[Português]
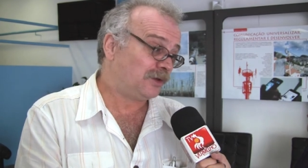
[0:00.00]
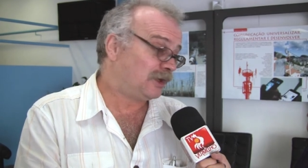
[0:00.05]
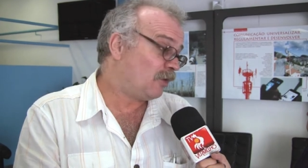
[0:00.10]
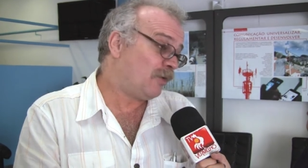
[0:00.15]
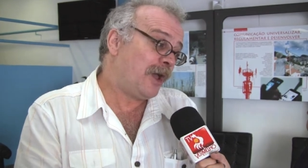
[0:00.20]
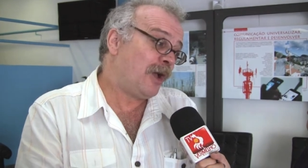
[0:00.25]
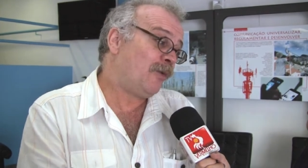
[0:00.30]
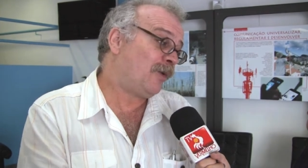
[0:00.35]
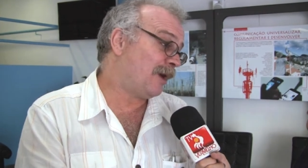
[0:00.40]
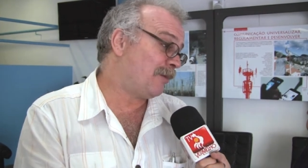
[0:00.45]
não
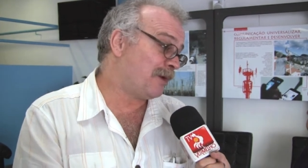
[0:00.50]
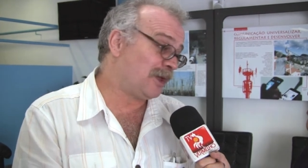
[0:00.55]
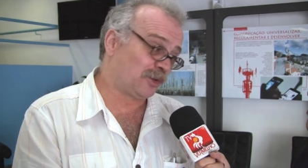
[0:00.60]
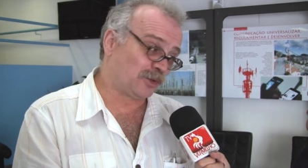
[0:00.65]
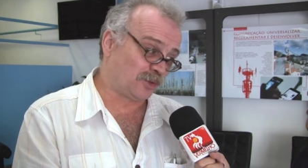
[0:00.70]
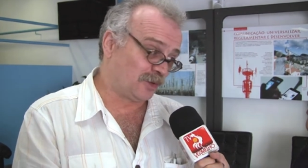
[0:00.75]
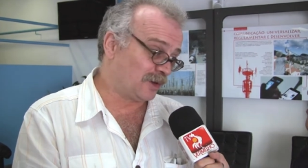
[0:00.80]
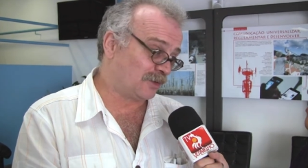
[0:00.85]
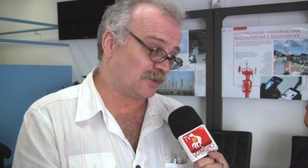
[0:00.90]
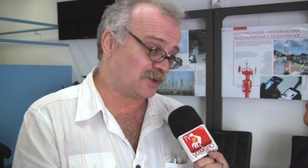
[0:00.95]

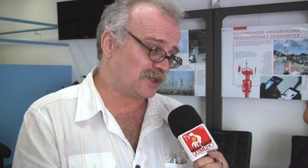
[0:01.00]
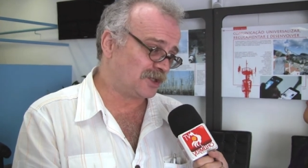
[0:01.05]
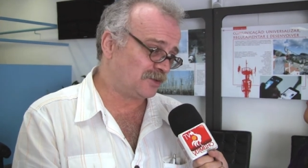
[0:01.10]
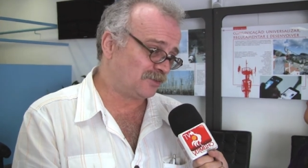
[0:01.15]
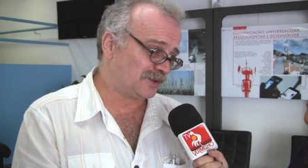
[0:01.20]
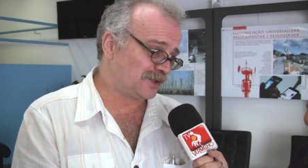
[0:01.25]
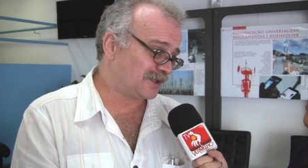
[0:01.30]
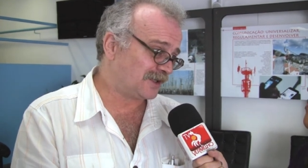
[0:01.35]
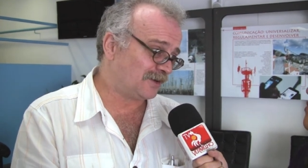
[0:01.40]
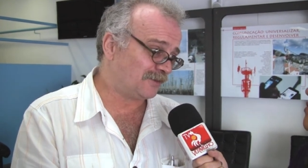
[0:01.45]
regulamentou a
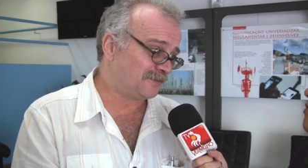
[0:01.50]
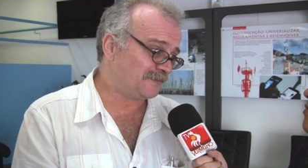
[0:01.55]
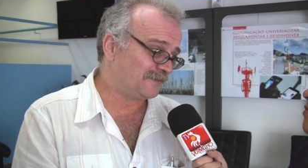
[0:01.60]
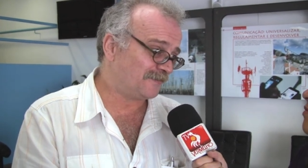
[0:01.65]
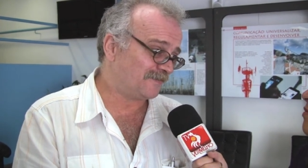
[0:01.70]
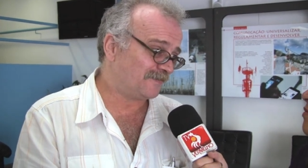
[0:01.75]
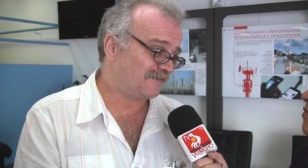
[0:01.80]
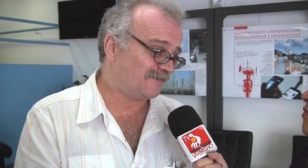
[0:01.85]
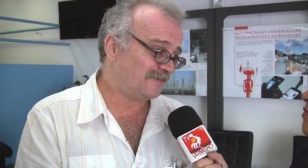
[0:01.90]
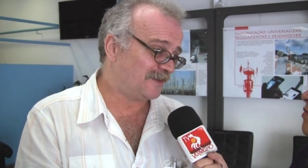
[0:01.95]
Constituição.
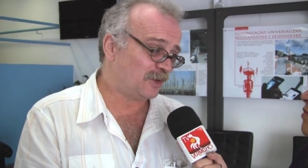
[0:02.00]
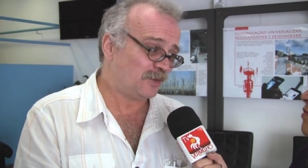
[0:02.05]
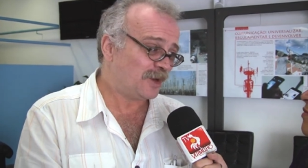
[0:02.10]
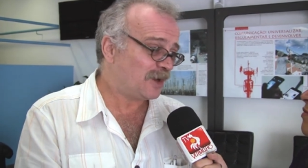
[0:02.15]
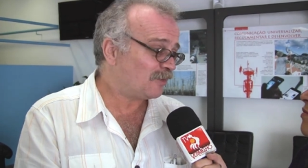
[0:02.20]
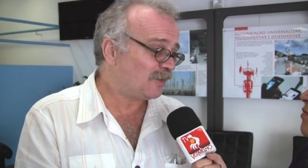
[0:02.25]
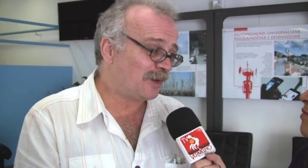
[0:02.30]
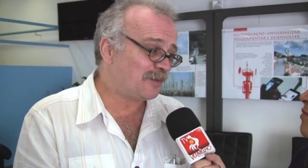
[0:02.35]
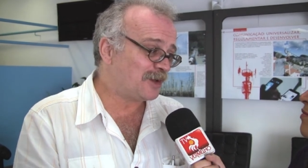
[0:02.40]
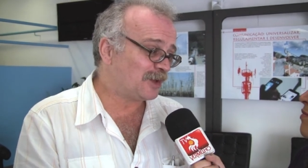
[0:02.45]
Não
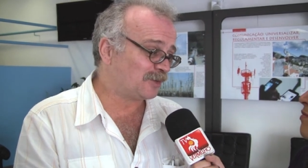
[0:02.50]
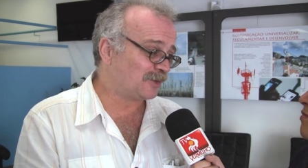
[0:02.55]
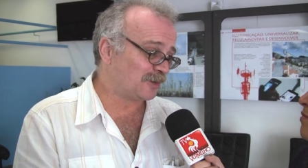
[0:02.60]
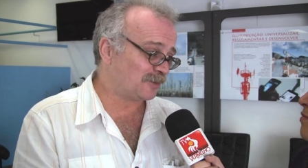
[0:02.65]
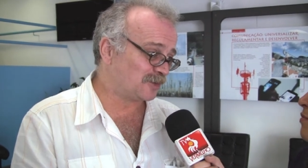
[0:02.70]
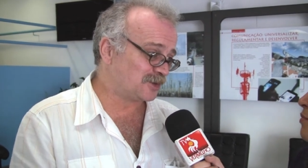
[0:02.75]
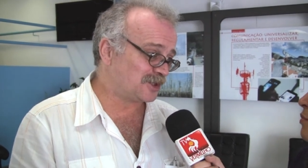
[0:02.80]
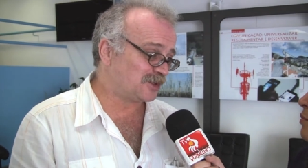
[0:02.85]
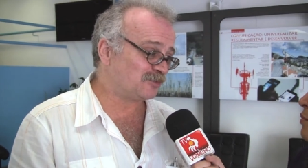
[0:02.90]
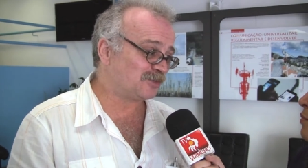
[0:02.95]
regulamentou. A
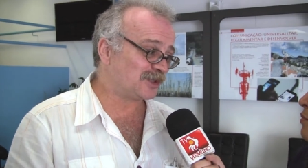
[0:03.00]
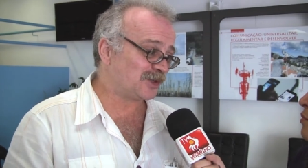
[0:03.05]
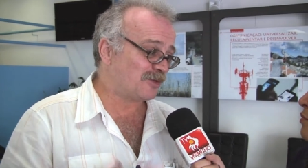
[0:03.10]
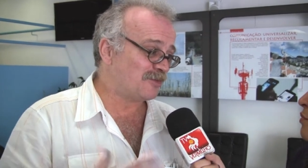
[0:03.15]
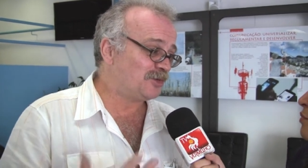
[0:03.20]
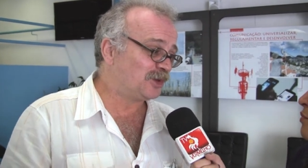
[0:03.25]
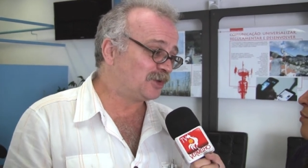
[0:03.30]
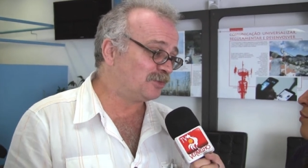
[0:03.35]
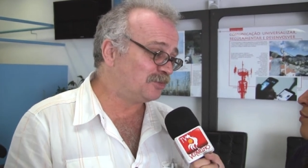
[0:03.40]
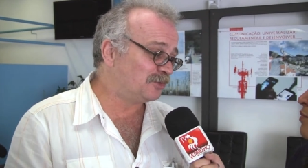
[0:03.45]
Constituição é
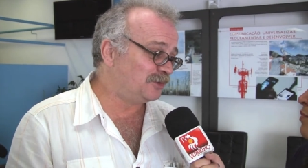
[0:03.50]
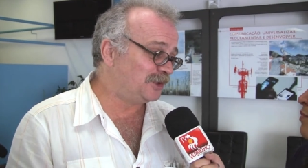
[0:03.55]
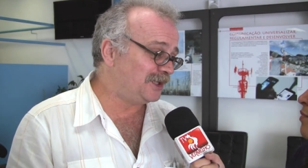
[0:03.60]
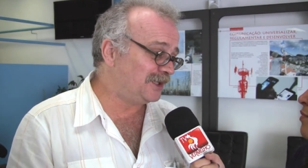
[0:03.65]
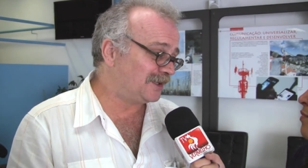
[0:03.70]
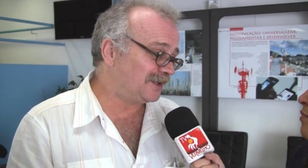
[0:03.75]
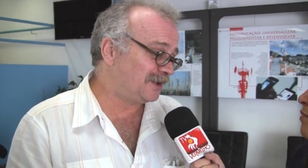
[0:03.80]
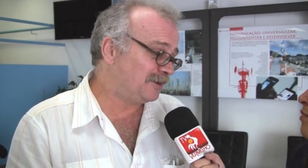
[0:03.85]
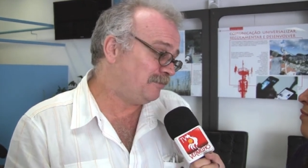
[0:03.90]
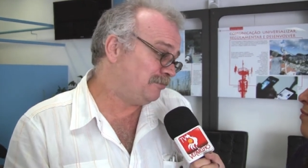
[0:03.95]
muito
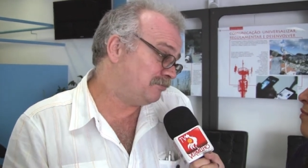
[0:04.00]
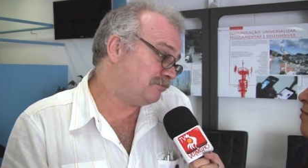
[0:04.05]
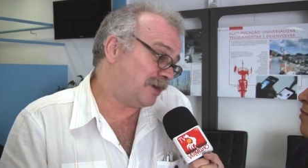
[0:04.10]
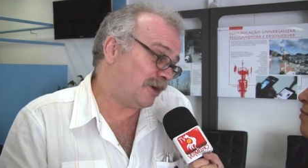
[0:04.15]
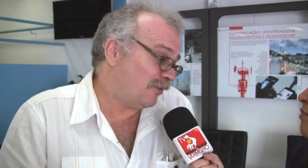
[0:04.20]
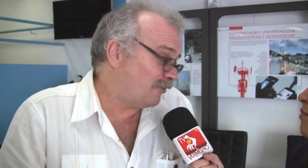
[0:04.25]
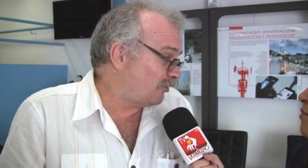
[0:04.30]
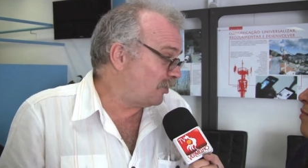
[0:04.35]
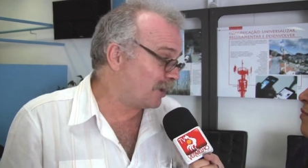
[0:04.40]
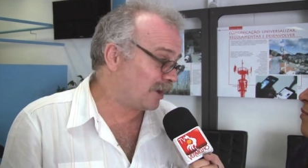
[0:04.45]
bonita,
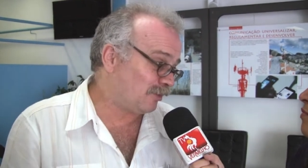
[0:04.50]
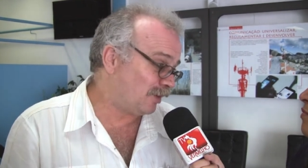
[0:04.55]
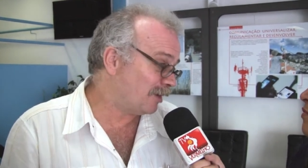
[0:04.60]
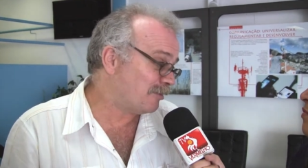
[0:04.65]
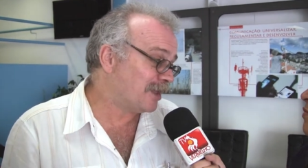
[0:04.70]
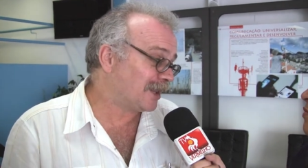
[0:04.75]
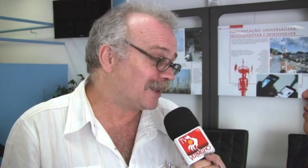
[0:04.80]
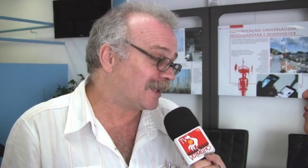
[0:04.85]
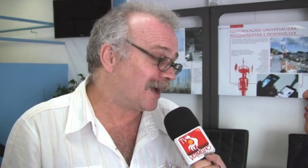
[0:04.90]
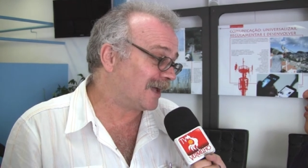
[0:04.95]
mas não foi
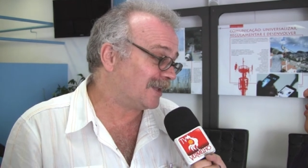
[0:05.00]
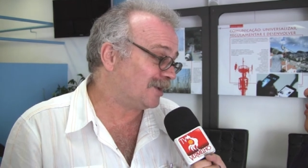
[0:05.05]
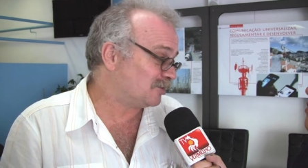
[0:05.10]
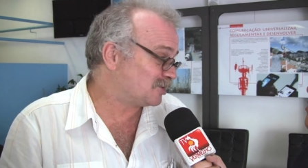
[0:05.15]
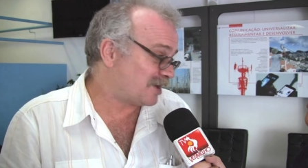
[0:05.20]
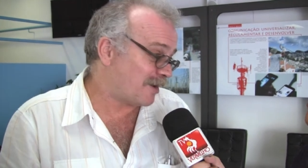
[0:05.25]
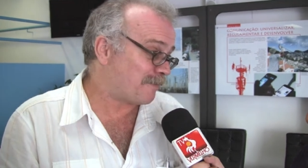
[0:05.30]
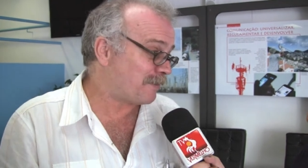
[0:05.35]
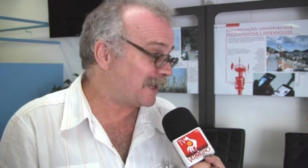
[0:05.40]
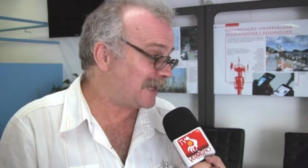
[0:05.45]
regulamentada, não
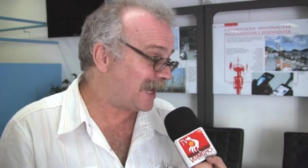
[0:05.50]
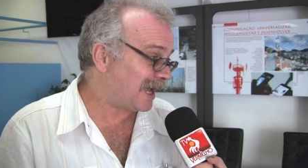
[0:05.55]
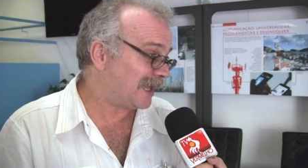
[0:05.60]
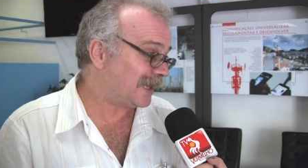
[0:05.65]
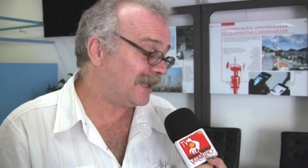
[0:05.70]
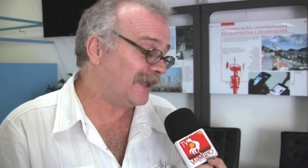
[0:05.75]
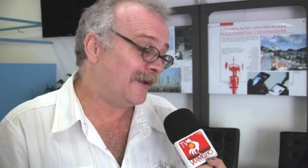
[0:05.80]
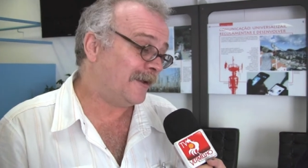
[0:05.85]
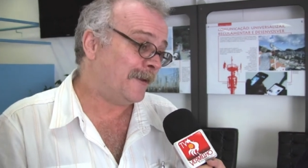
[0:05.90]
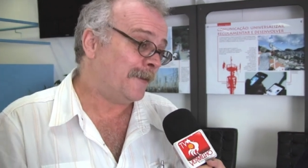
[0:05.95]
sai para
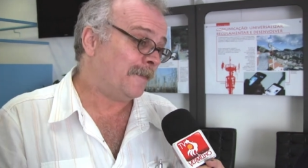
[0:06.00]
nada.